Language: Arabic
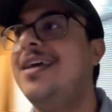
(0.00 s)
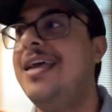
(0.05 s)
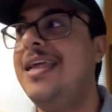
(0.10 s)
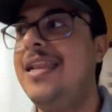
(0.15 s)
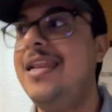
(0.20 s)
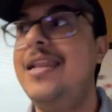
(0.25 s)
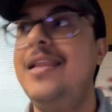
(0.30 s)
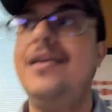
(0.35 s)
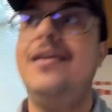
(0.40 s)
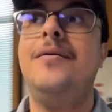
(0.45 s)

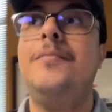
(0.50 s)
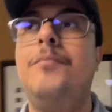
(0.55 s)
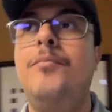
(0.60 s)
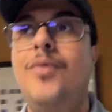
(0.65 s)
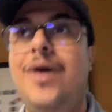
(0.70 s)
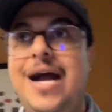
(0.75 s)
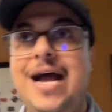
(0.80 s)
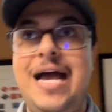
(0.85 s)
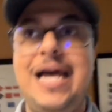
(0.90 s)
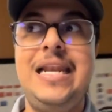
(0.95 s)

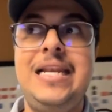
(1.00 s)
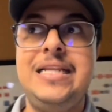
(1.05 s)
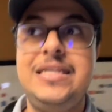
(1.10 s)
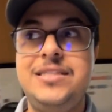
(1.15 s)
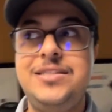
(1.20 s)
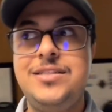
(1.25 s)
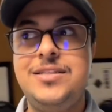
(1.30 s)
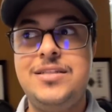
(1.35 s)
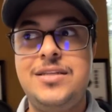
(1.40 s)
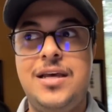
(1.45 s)

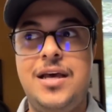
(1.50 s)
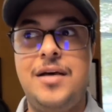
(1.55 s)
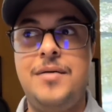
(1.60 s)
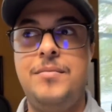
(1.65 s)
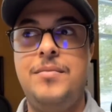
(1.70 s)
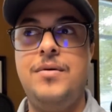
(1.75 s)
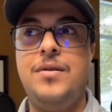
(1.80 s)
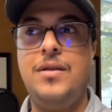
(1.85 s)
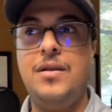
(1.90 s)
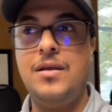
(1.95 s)
لمعالج
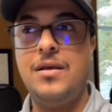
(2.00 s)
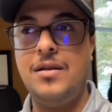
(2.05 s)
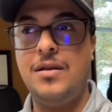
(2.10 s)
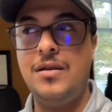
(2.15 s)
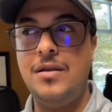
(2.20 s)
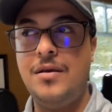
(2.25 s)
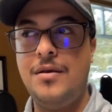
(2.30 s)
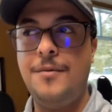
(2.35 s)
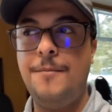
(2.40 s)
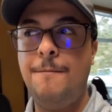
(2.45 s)
ابل
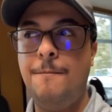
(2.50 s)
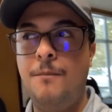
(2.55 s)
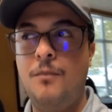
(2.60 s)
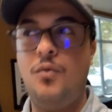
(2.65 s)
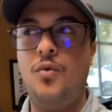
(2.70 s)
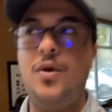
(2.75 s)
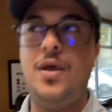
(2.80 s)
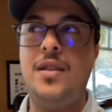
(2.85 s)
الام